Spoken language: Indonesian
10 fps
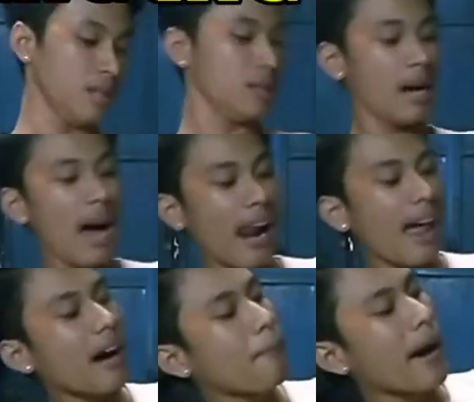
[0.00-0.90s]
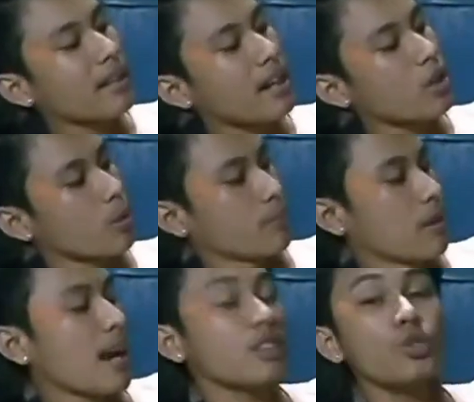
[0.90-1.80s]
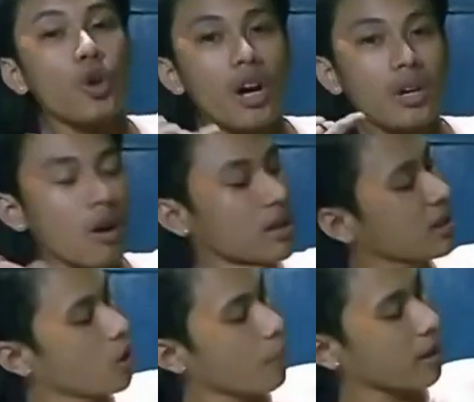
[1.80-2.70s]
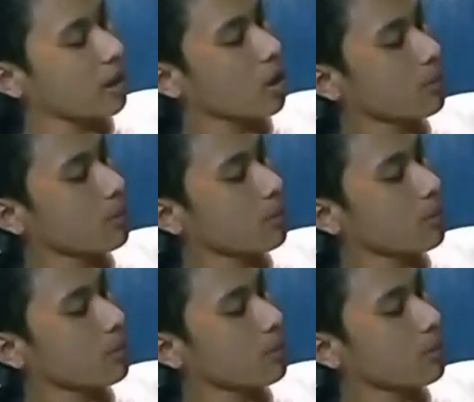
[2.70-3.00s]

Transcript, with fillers: alangkah baiknya nih Om, langsung calling-calling di nomor ini Om.